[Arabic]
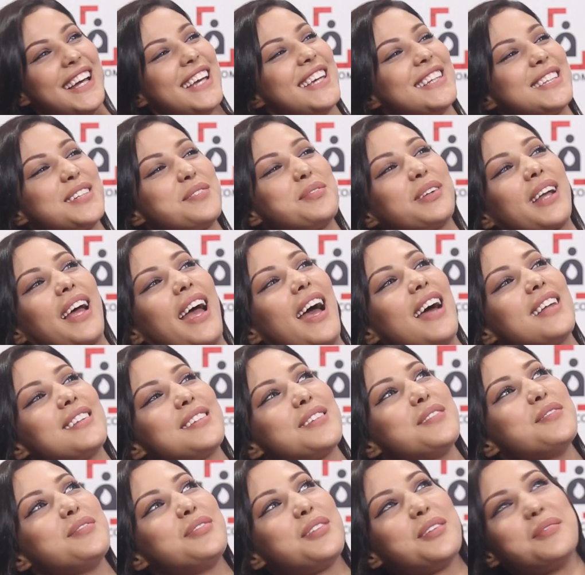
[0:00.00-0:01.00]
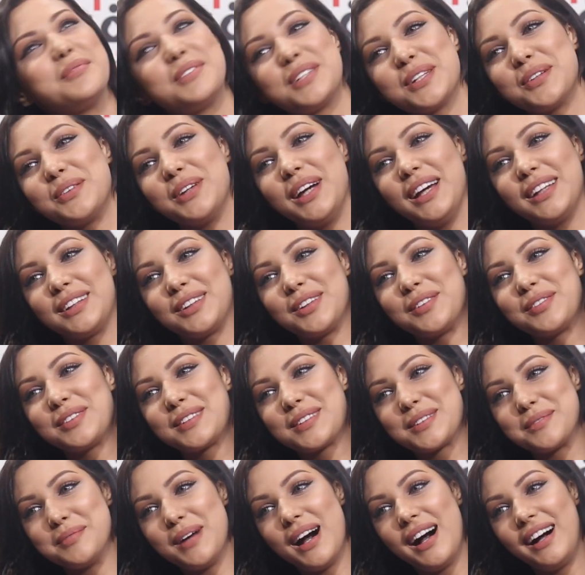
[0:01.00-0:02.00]
يجيب الخاتم فهمتي ويحطو في
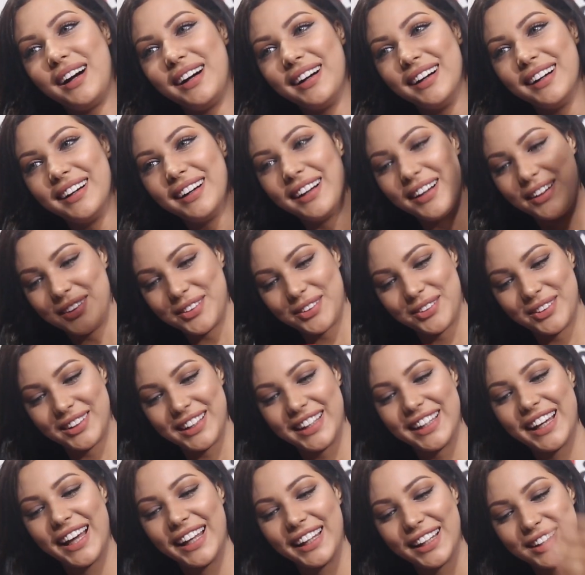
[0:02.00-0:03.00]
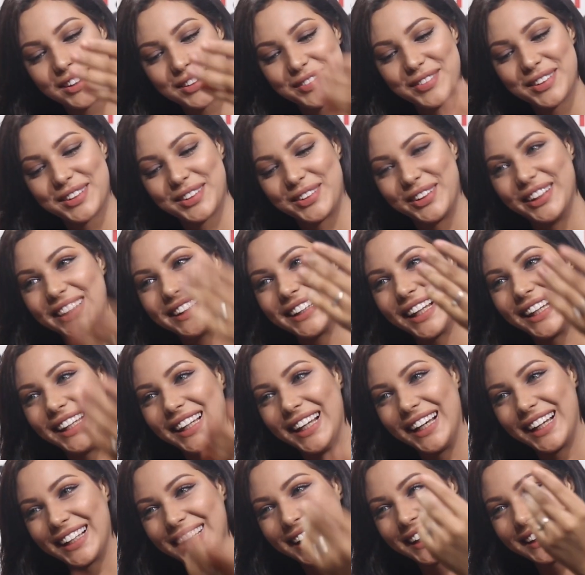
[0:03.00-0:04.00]
السماء ويقول لي يلا شوفي شكون
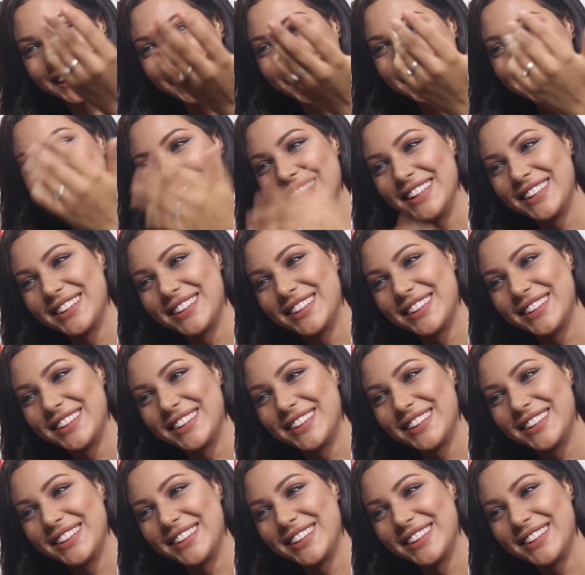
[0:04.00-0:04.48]
يطلعك الا طلعتي